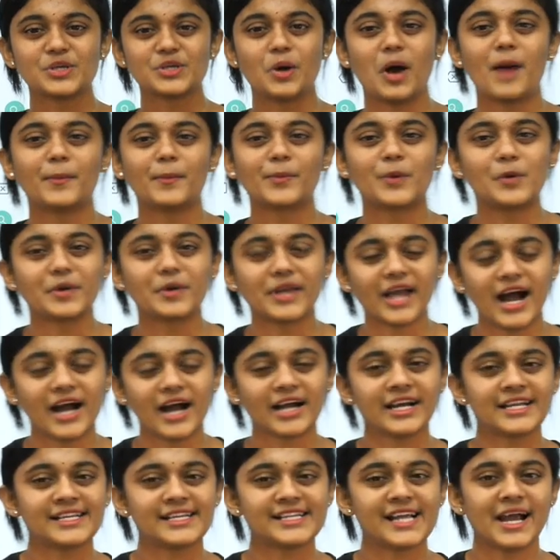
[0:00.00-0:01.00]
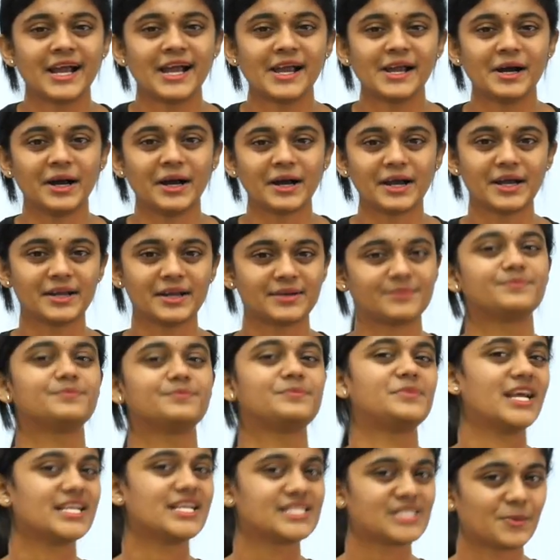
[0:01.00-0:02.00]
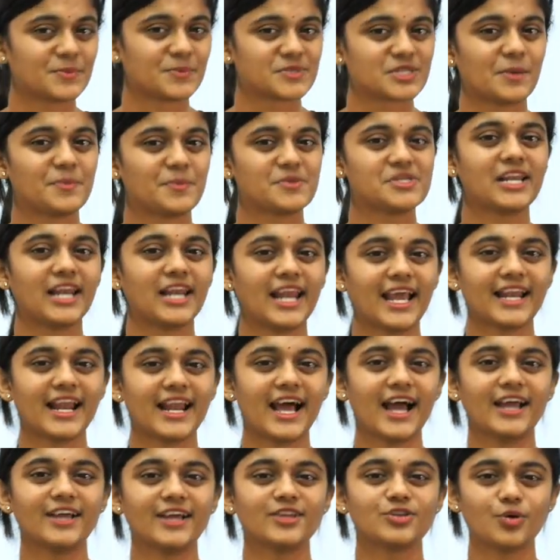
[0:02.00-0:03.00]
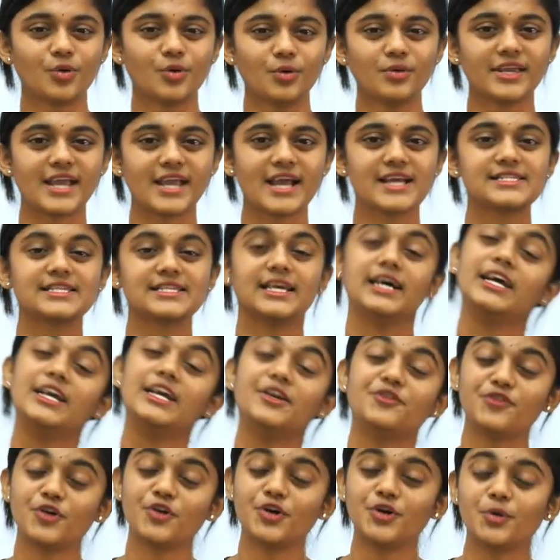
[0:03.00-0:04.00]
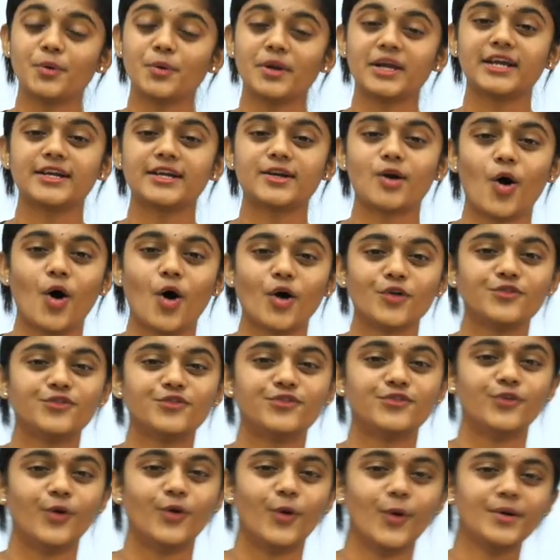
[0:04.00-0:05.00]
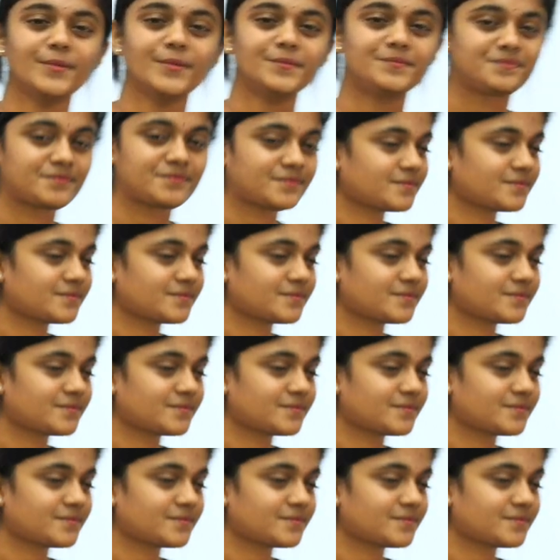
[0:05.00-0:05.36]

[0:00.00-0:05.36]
सो so आपको क्या करना है अगर प्लस सब्सक्रिप्शन लेना है तो येस इफ़ यू डूइंग इट ऑन फ़ोन